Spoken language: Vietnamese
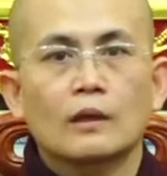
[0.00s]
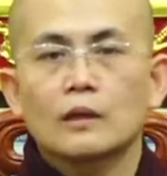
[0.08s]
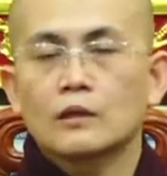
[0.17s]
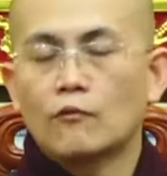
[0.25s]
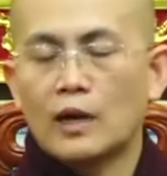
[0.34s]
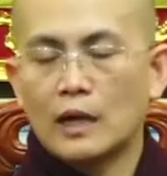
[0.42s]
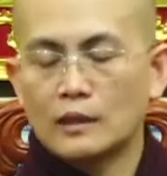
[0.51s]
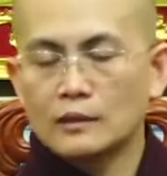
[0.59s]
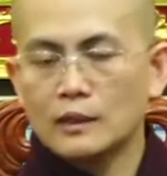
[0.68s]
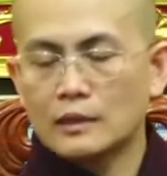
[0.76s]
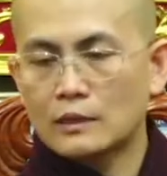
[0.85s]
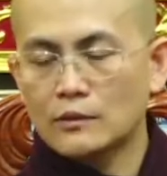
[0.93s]
và
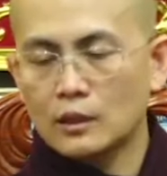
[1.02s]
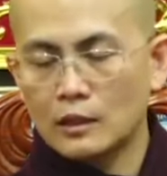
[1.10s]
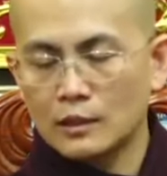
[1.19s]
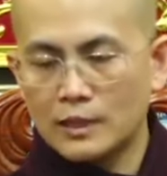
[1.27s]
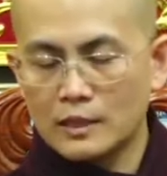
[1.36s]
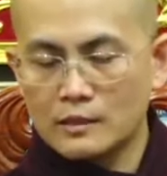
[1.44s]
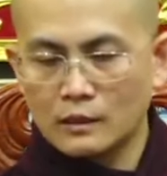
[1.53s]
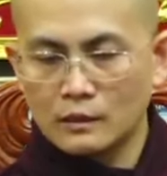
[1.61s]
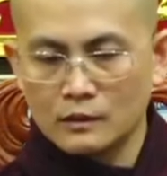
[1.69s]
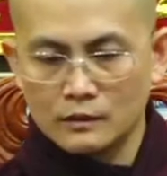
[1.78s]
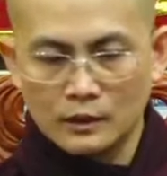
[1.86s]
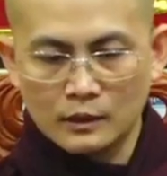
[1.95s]
nhất là thời bây
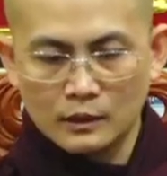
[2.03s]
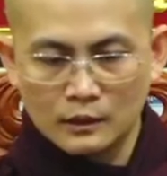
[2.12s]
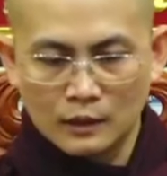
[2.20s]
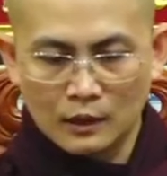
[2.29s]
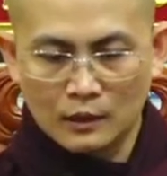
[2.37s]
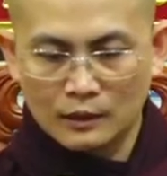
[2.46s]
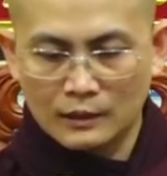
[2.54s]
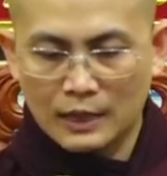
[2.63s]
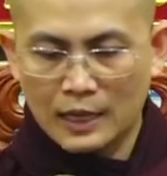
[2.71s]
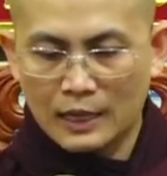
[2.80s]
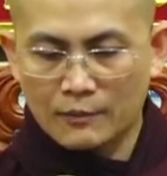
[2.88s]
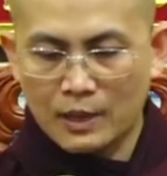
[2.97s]
giờ thì à, người ta
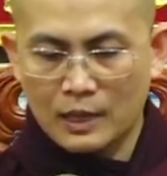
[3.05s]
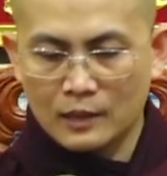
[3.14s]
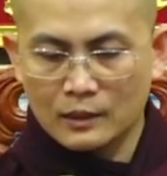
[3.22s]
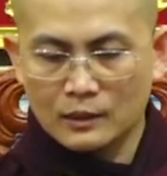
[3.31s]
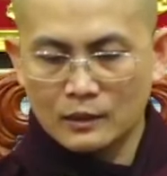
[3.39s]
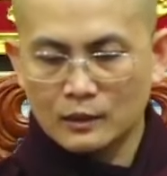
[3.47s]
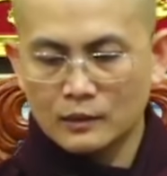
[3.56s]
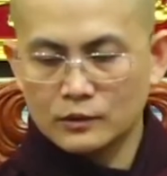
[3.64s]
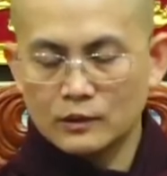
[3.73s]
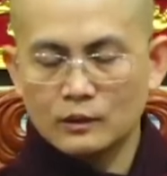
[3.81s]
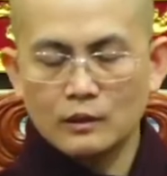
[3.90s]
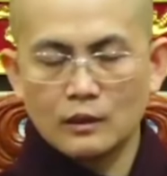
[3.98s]
hay mang
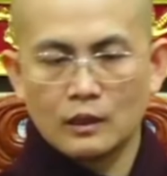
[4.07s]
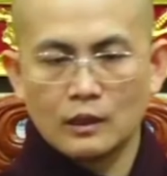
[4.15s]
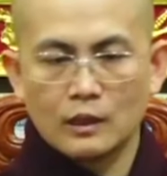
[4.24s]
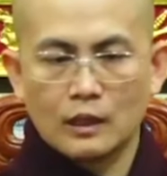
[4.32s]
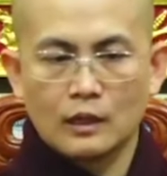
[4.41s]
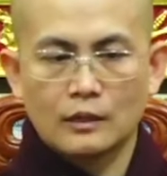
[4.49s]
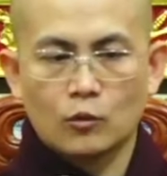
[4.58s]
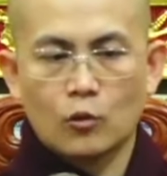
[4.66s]
những người à,